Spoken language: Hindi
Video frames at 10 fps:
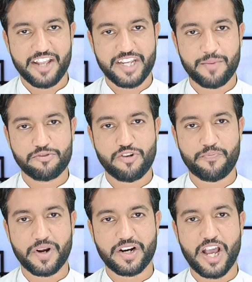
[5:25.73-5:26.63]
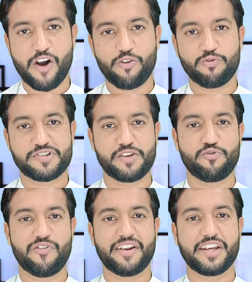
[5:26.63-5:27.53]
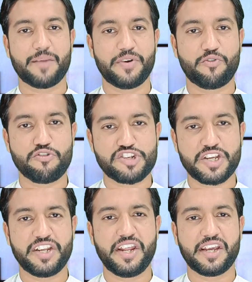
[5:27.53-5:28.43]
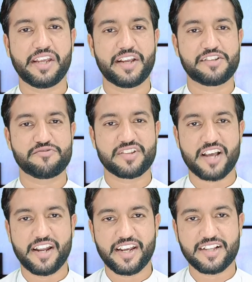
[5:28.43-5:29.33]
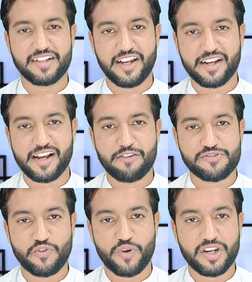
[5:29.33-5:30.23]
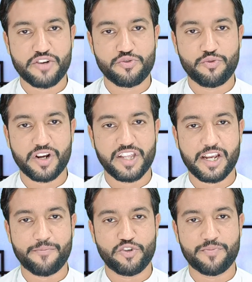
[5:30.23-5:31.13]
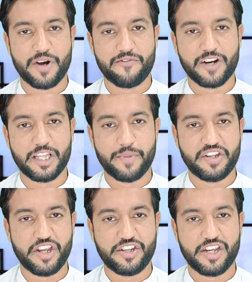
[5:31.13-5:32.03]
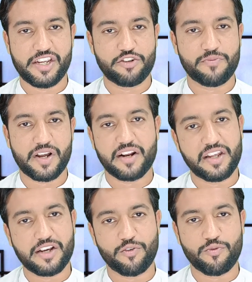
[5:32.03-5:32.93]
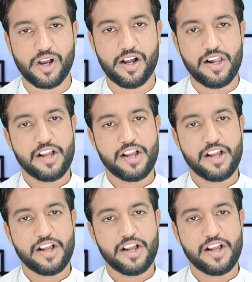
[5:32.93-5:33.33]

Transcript: जब उसको पकड़ा और उससे बुलवाने की भी कोशिश ही नहीं की जैसे उसे थाने के अंदर लेके गए उसने उगलना शुरू कर दिया कि मुझे माफ़ कर दे मैं ये ये ये दोबारा नहीं करूँगा